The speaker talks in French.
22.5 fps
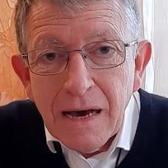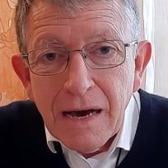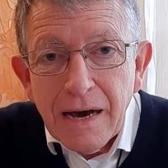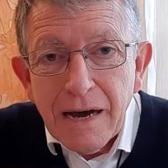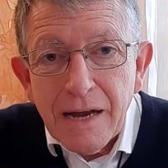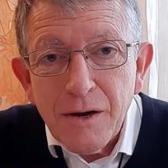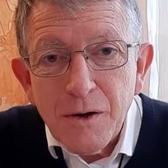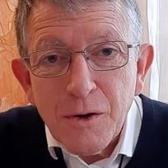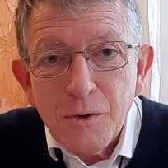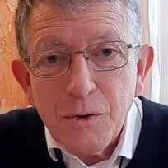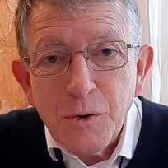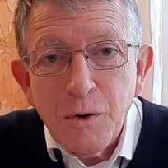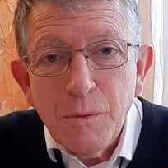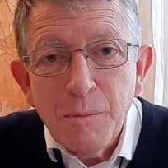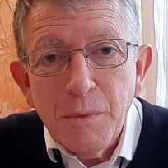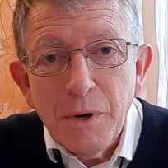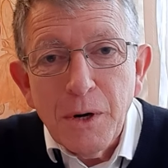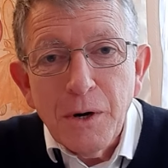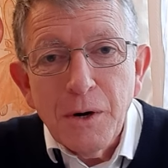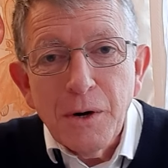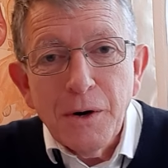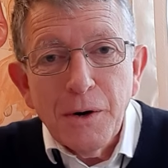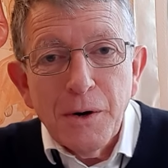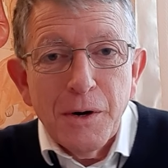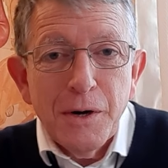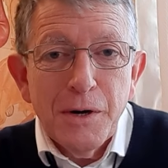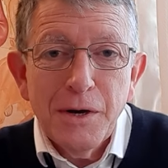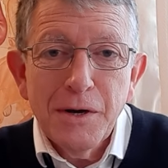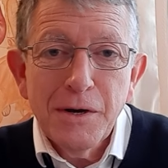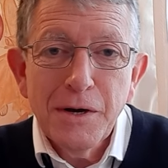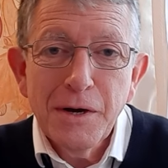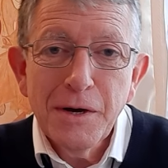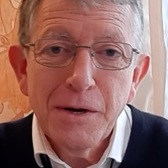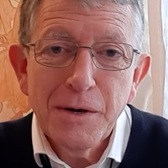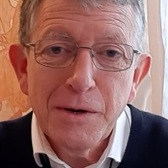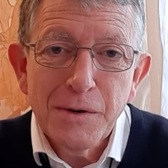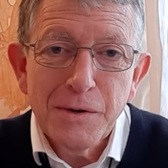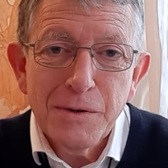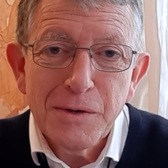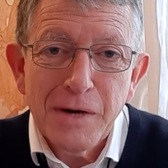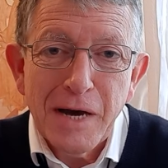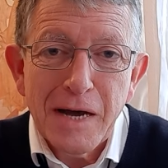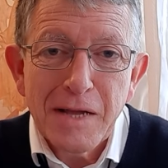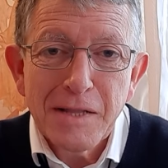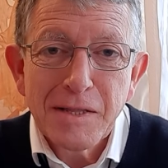Alors comment
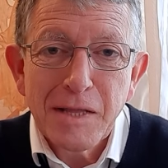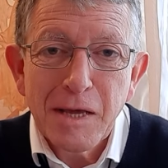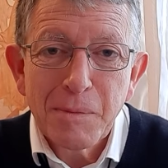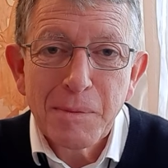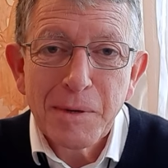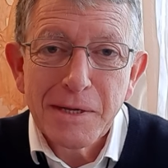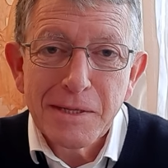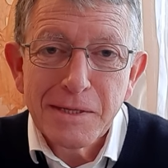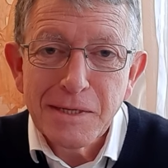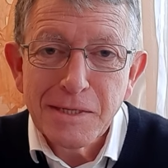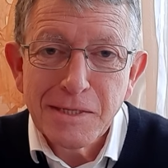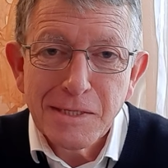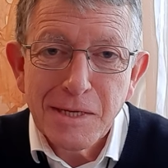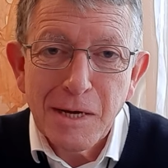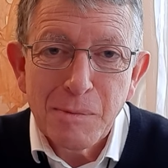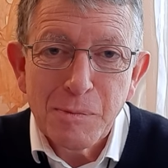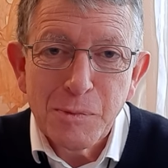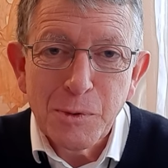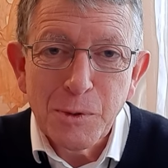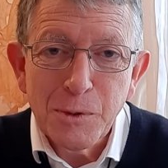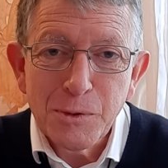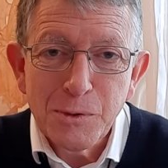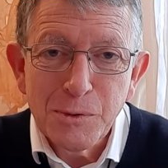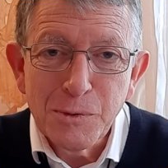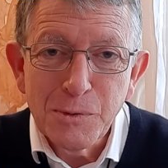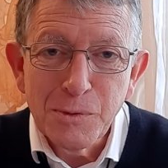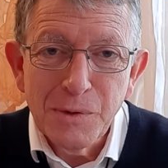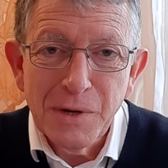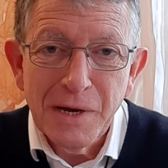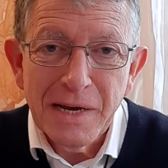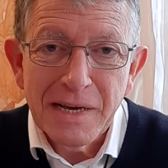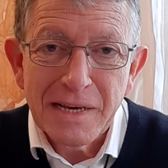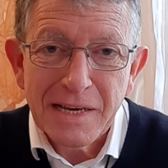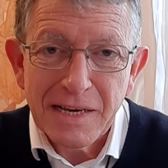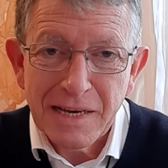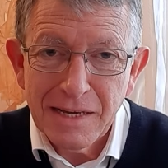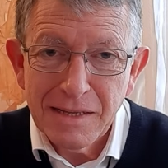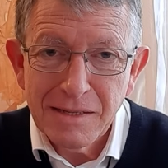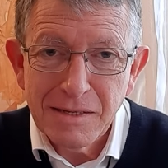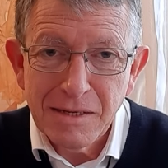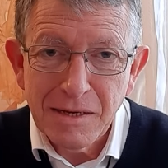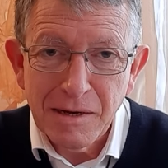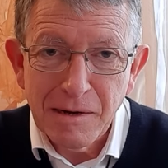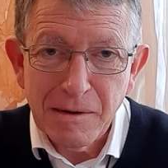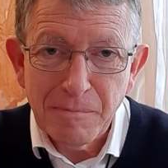euh, interpréter ça pour nous,
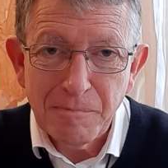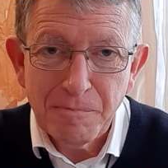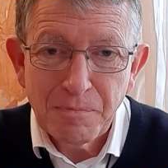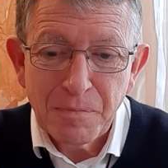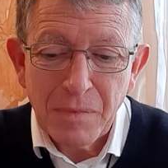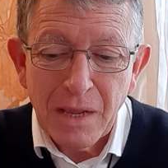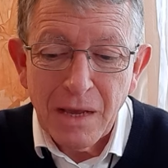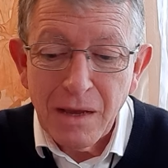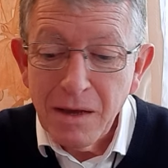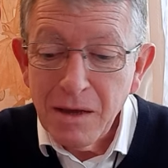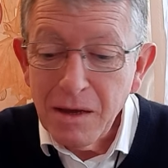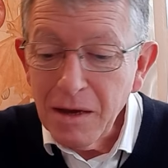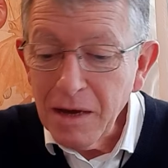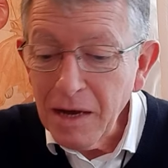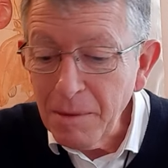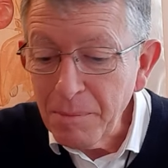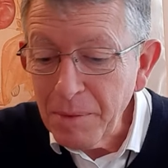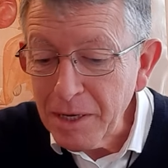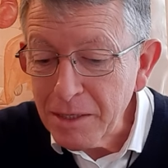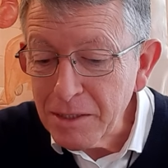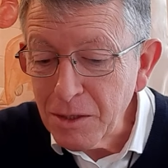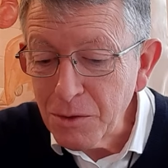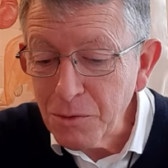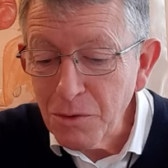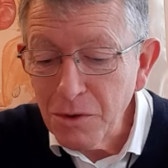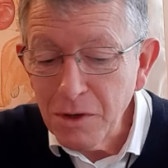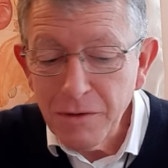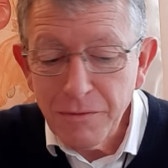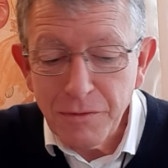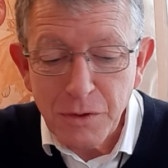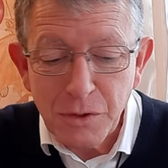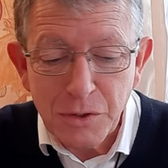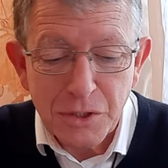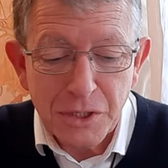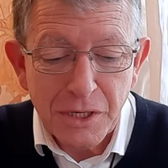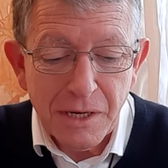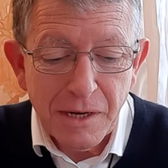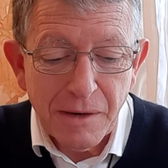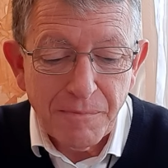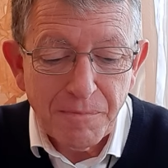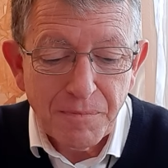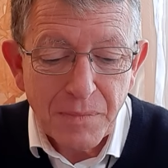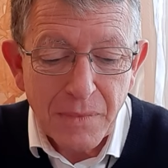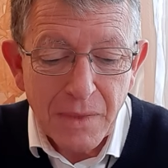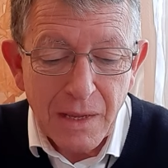chrétiens, à partir de l'Évangile
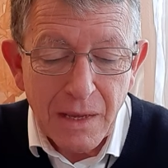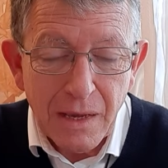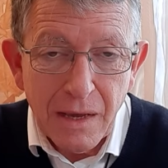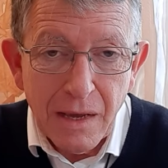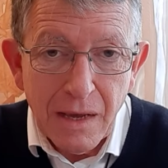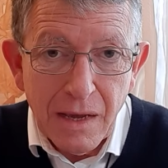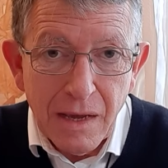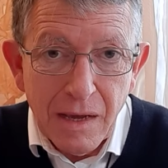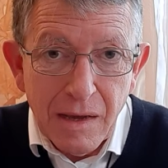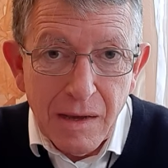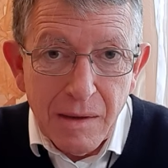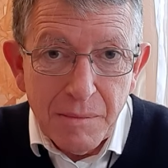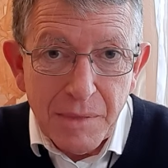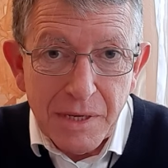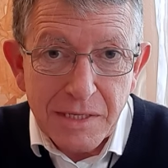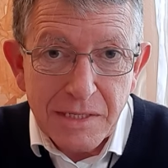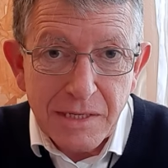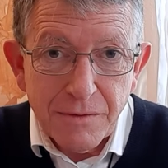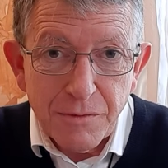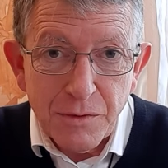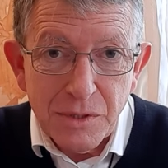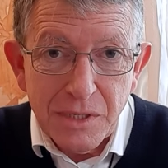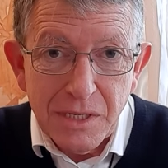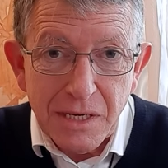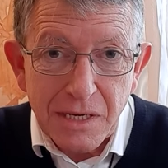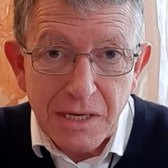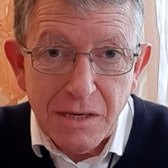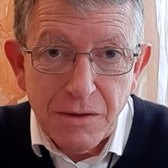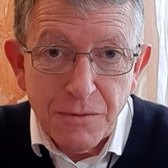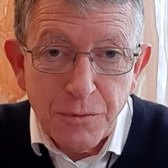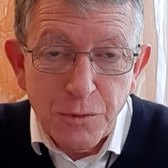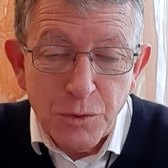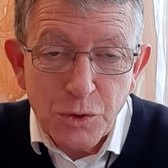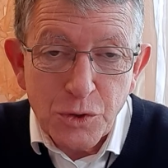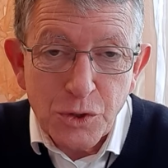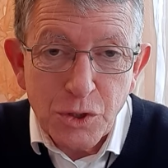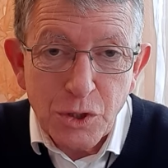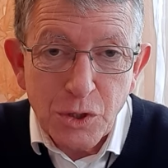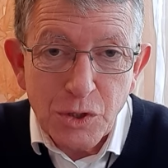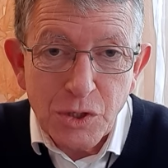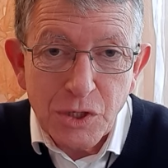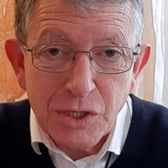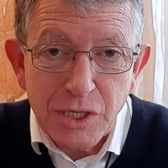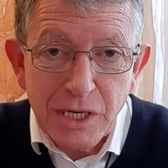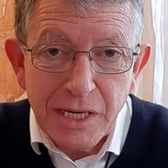ça veut dire qu'il faut
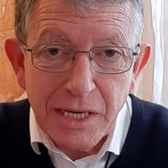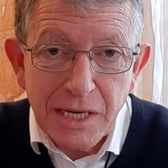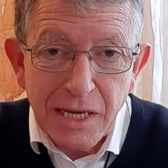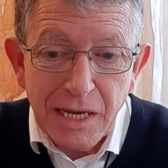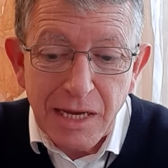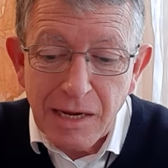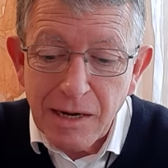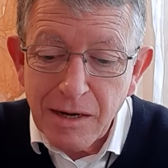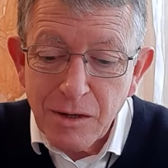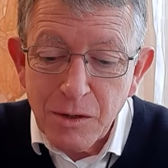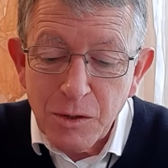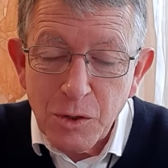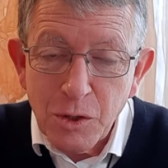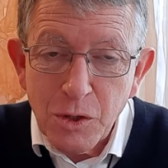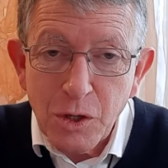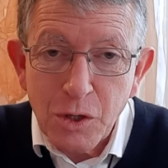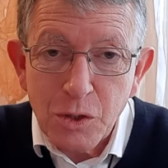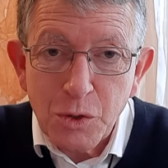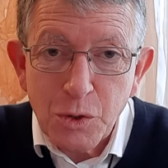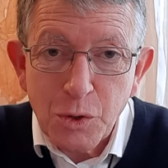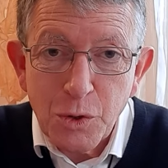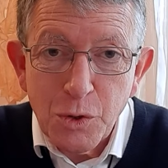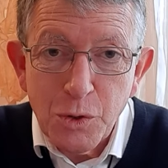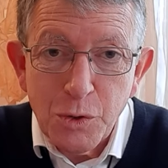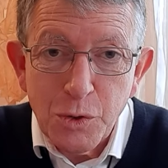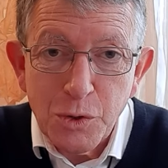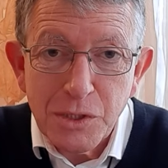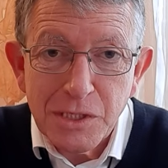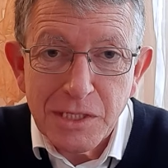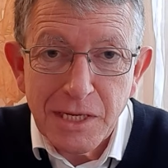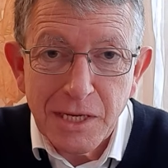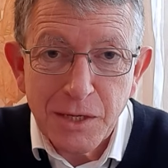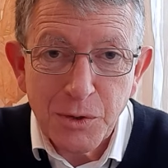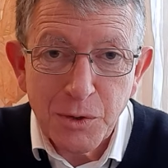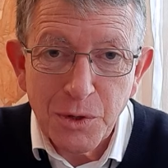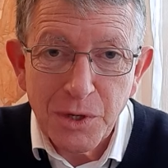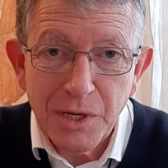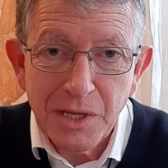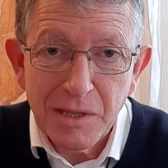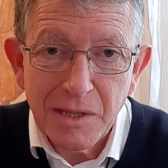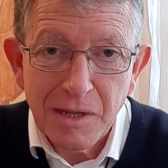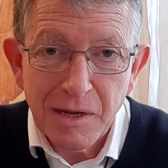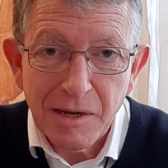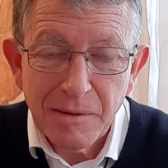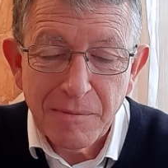changer notre lieu de
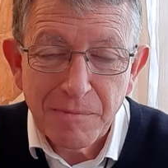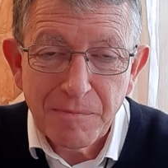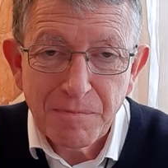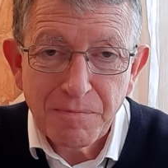sécurité.